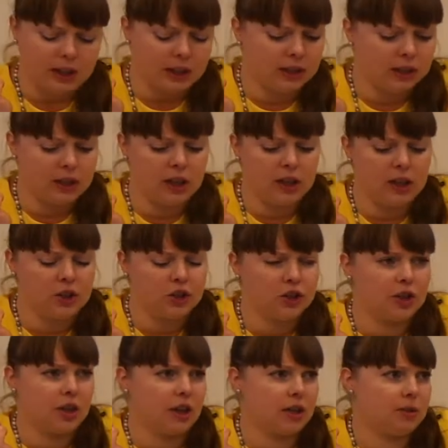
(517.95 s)
не
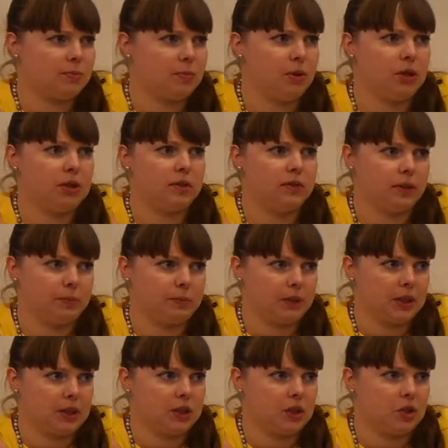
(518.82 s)
лишнее использовать
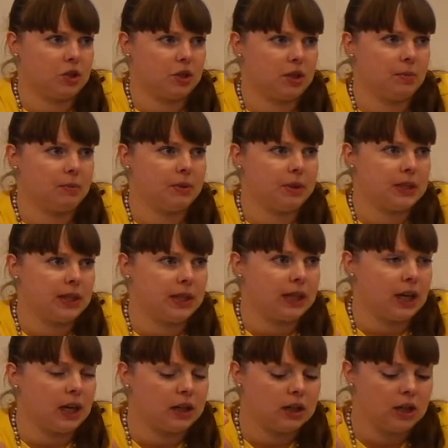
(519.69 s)
пластический
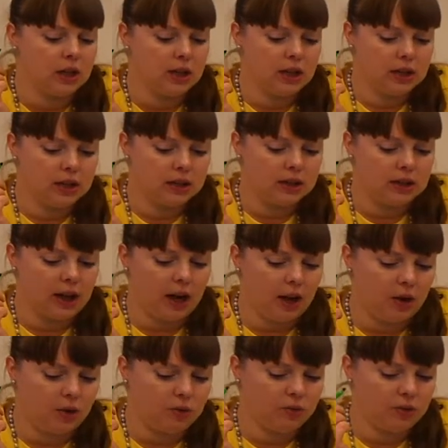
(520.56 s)
материал
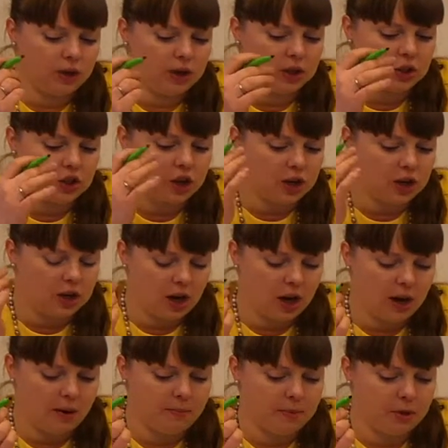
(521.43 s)
для
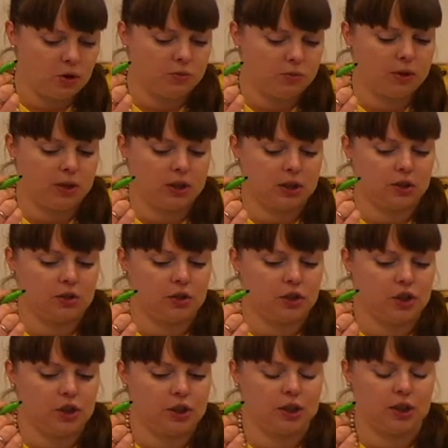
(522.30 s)
увеличения объема и
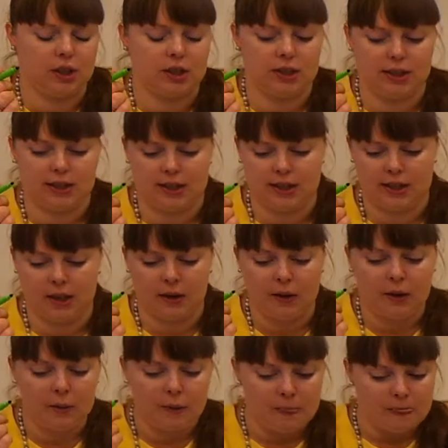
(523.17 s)
толщины
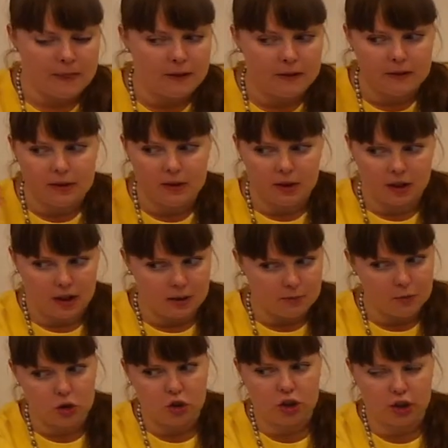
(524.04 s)
десны. Но я
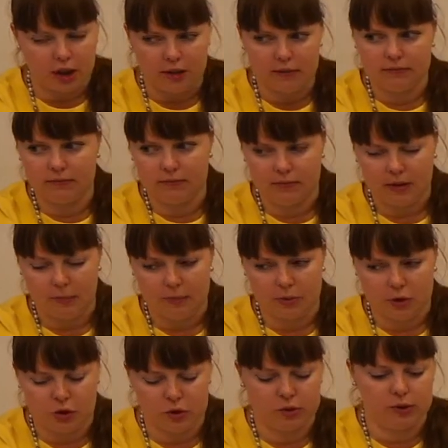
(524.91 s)
немножко
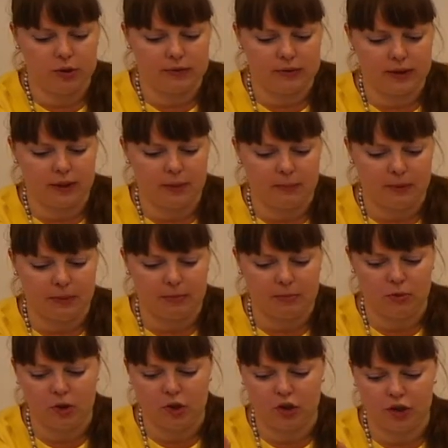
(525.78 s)
опущусь в это
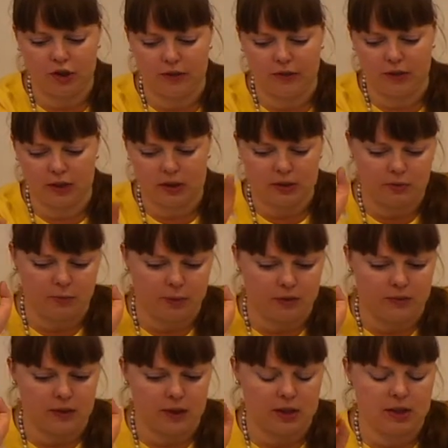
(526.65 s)
попозже, в эту
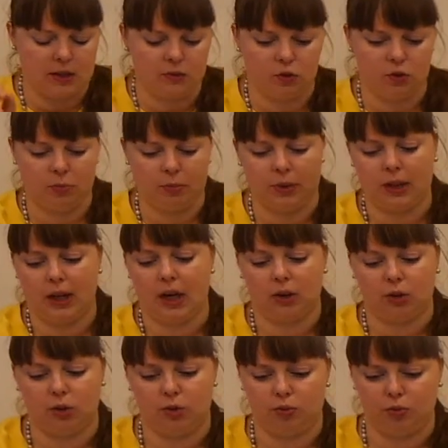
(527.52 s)
превентивную
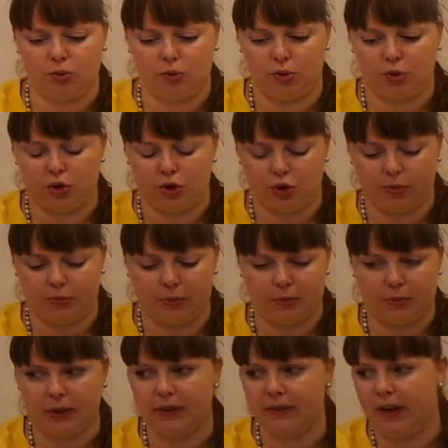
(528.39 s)
подготовку еще
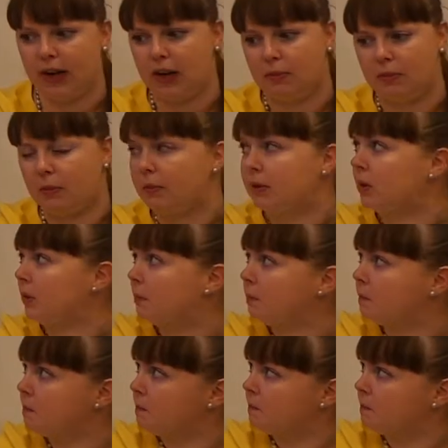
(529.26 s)
мы поговорим об этом.